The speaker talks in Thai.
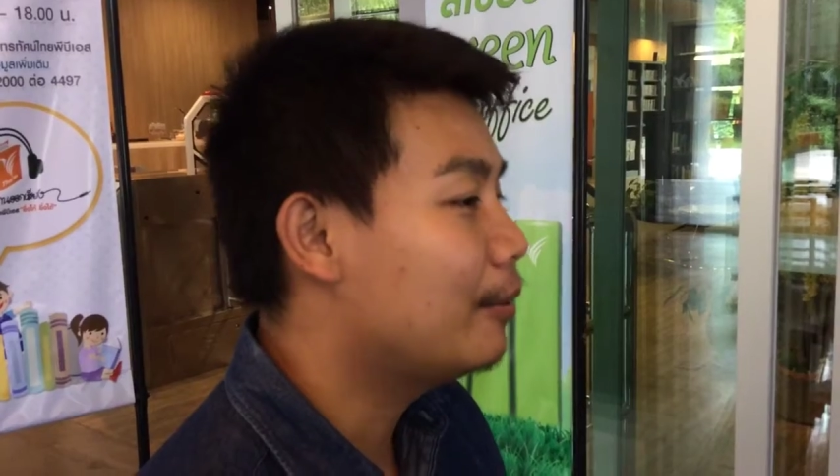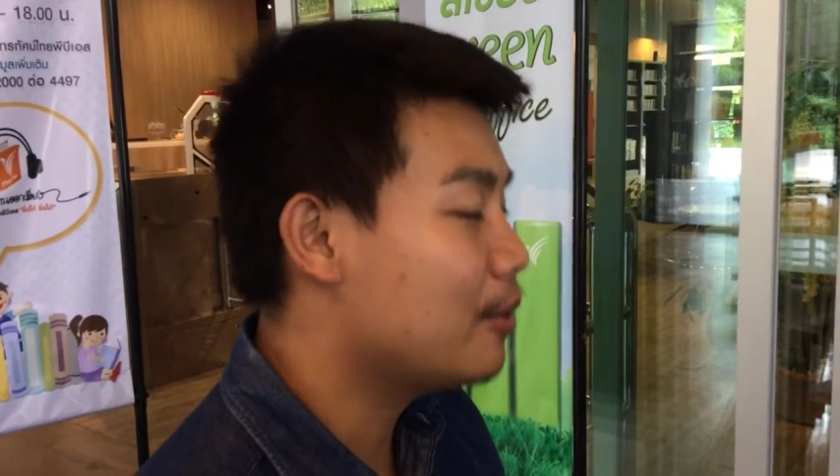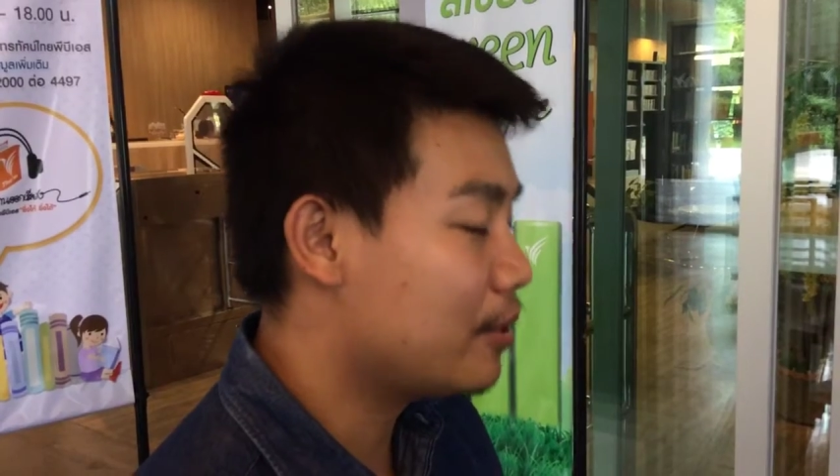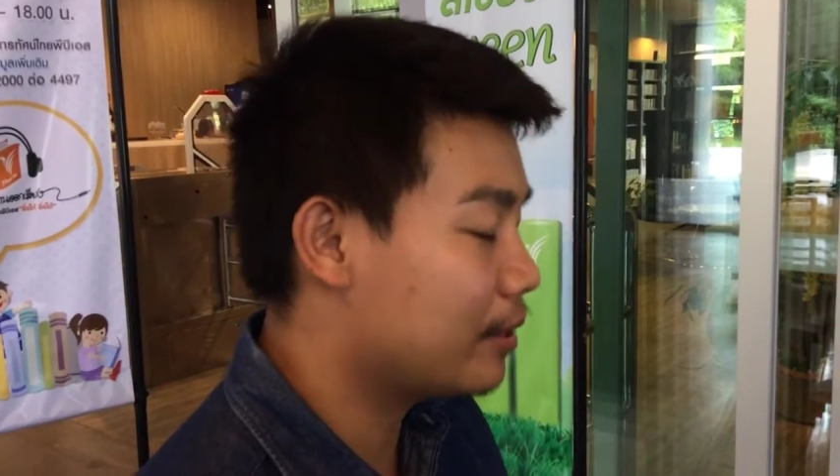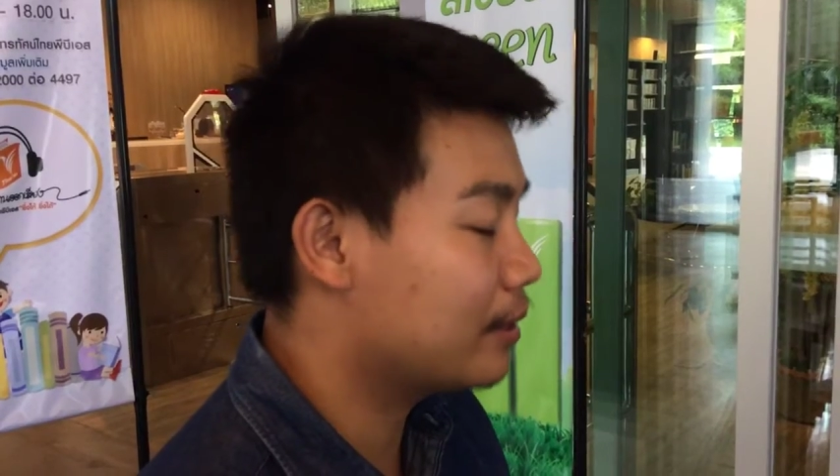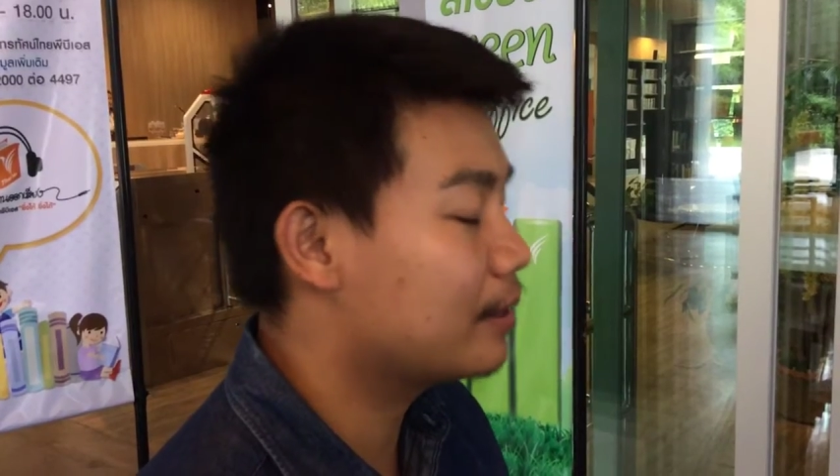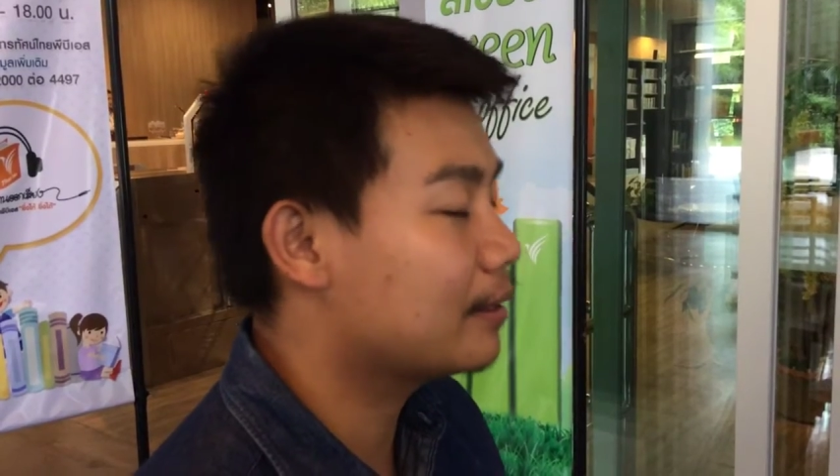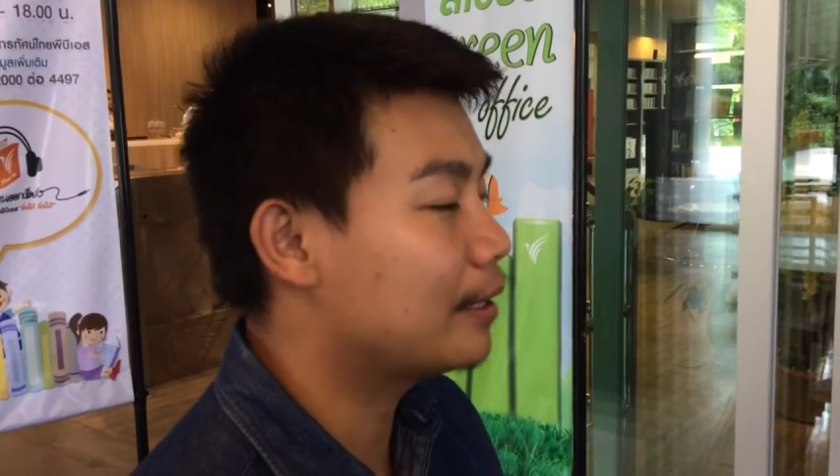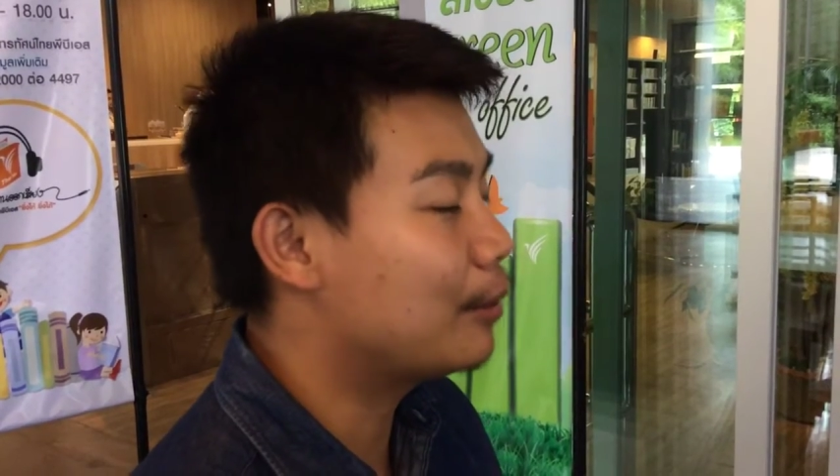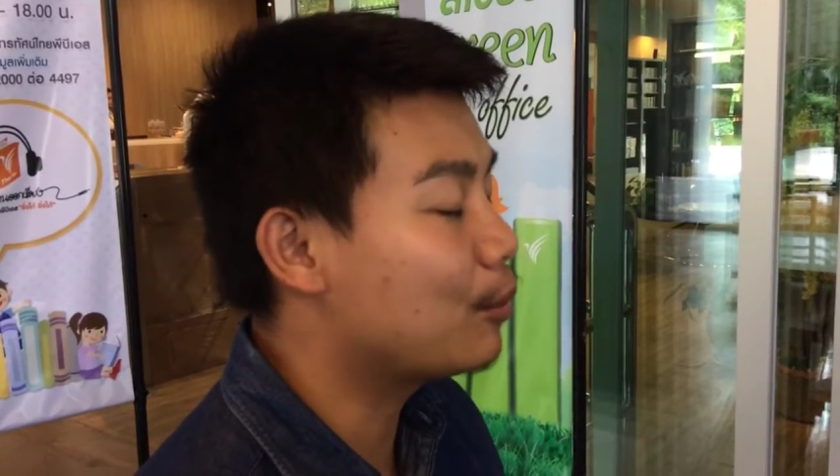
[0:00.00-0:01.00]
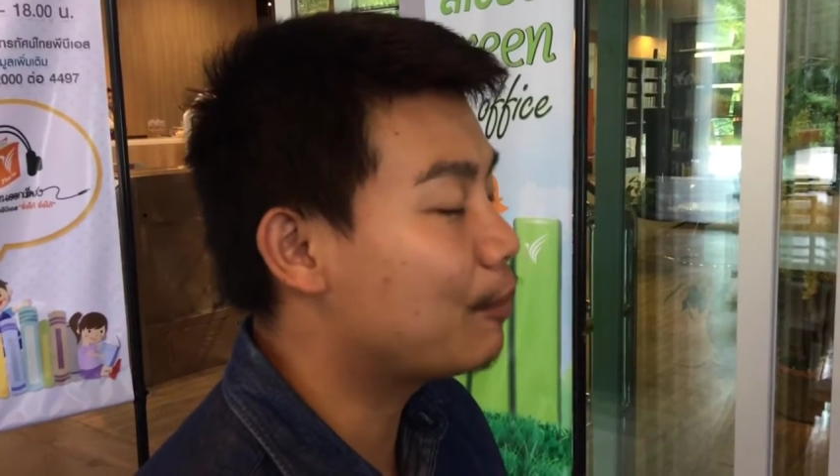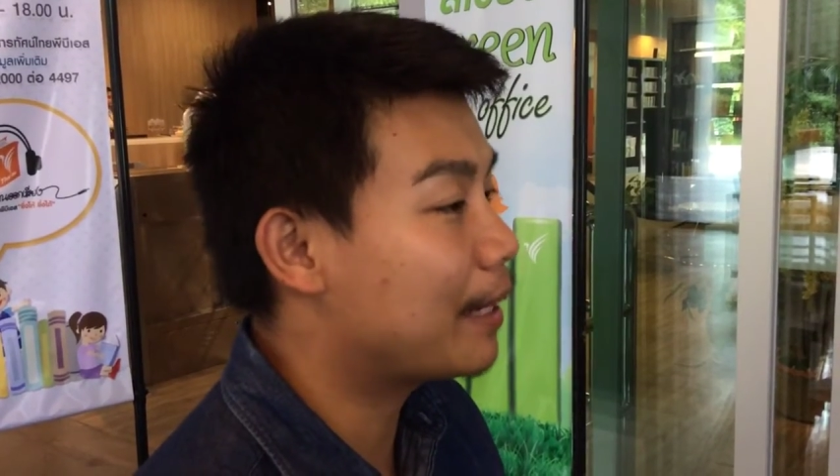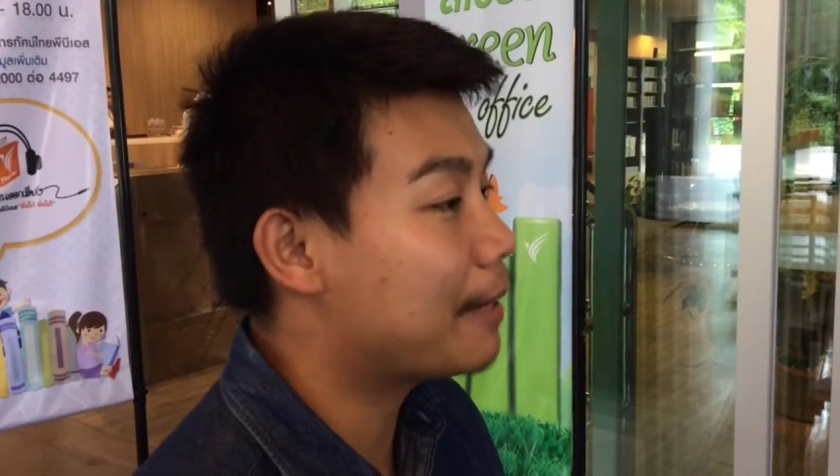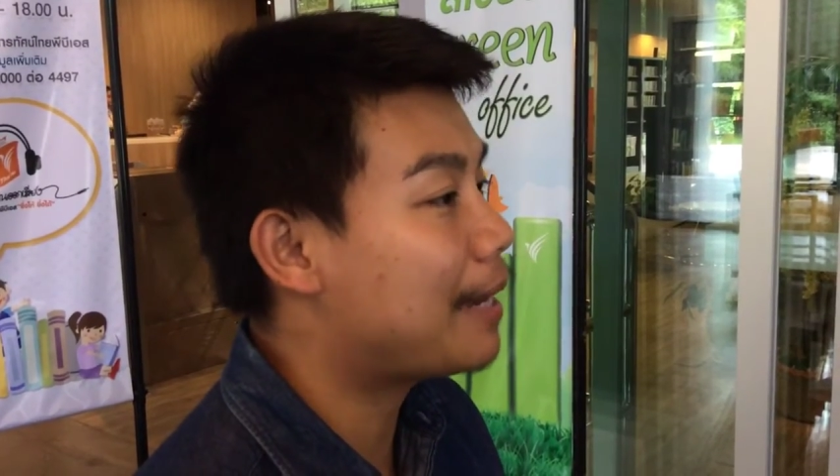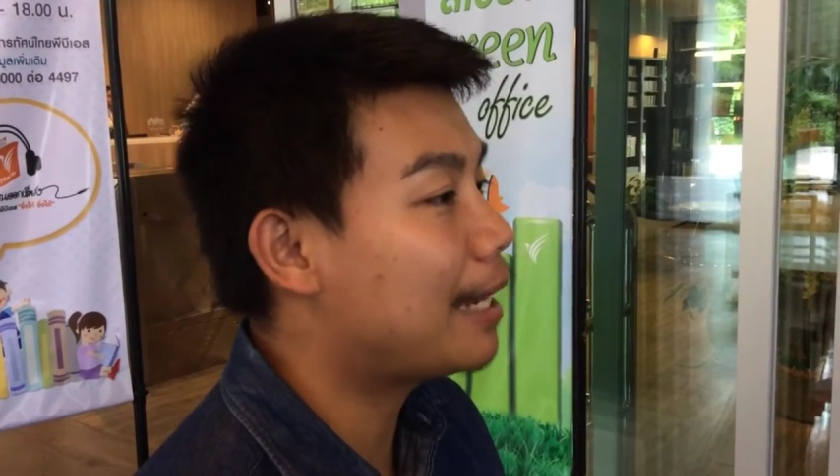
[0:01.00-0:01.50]
รู้สึกสนุกไป
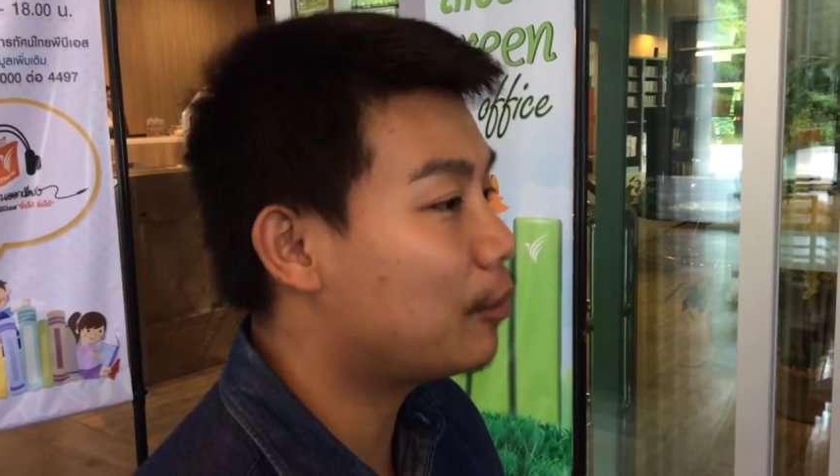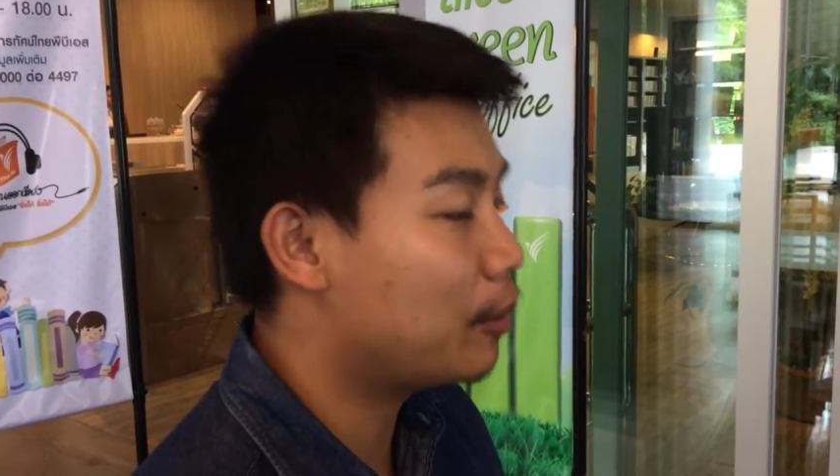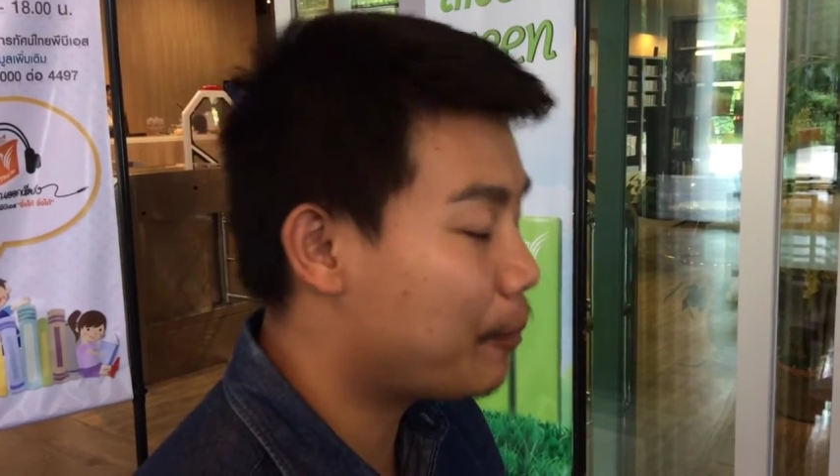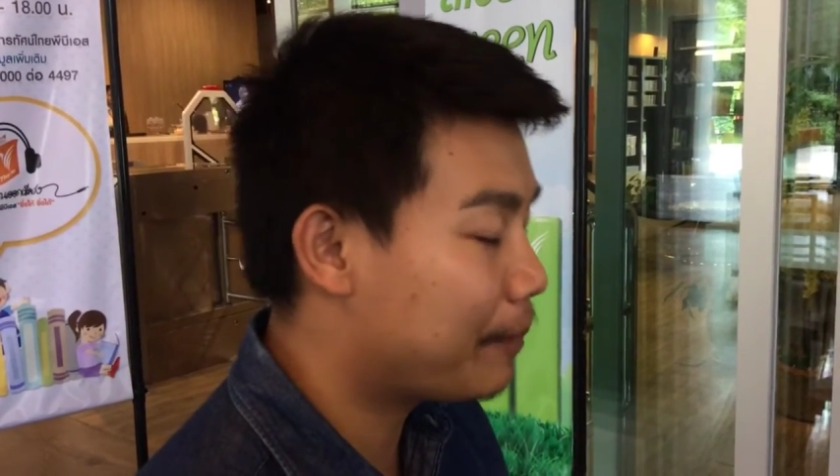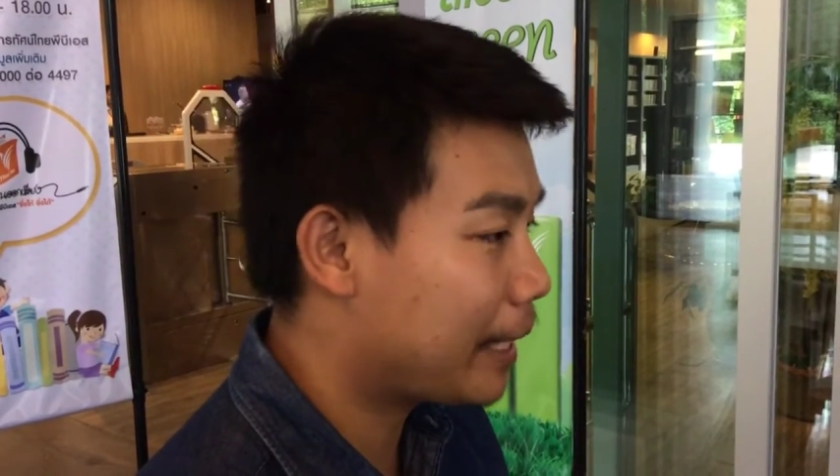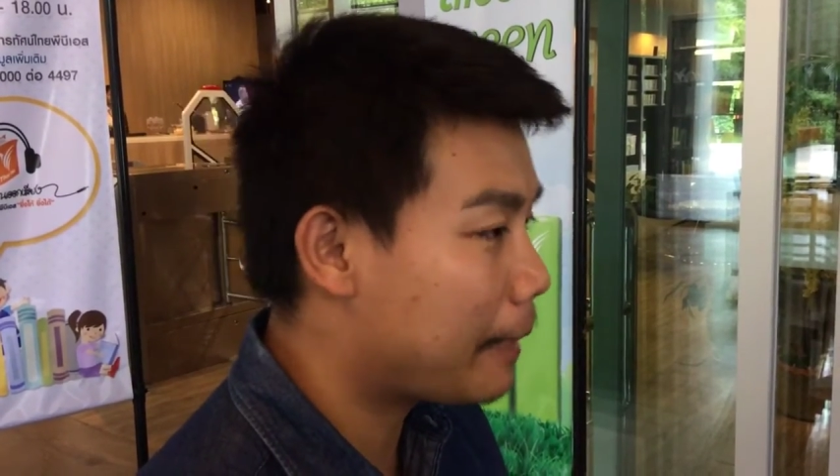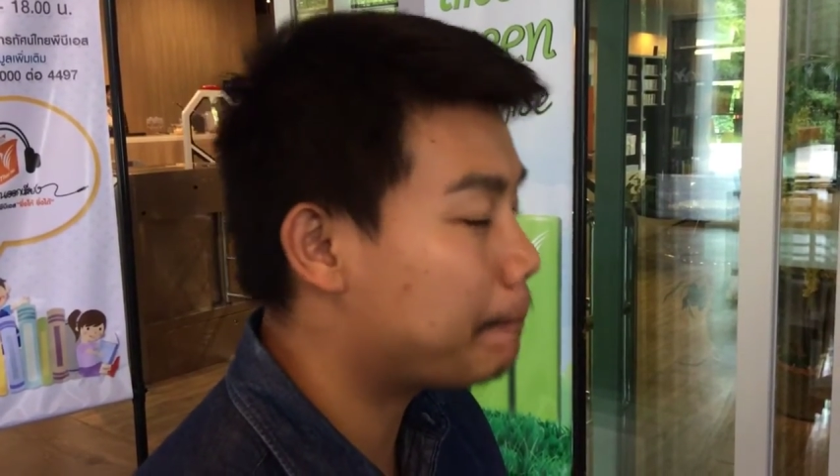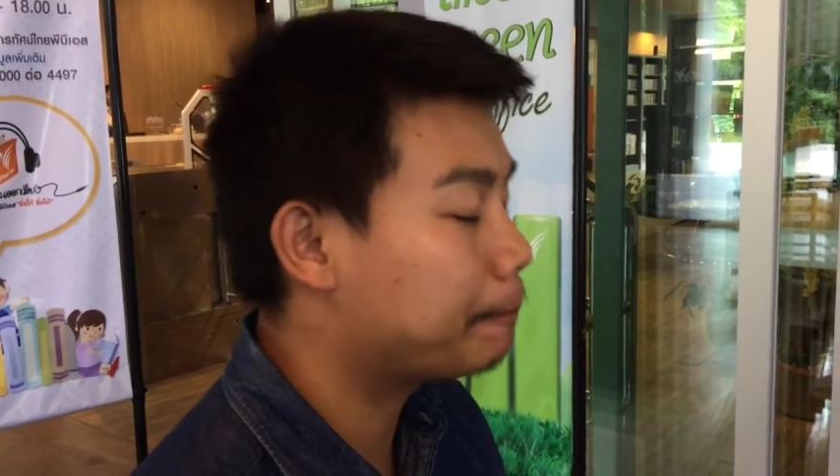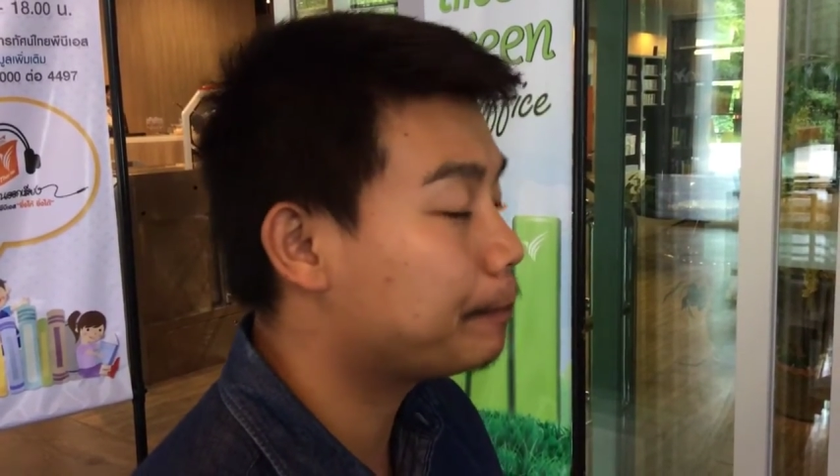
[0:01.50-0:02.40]
กับการอบรมนะครับ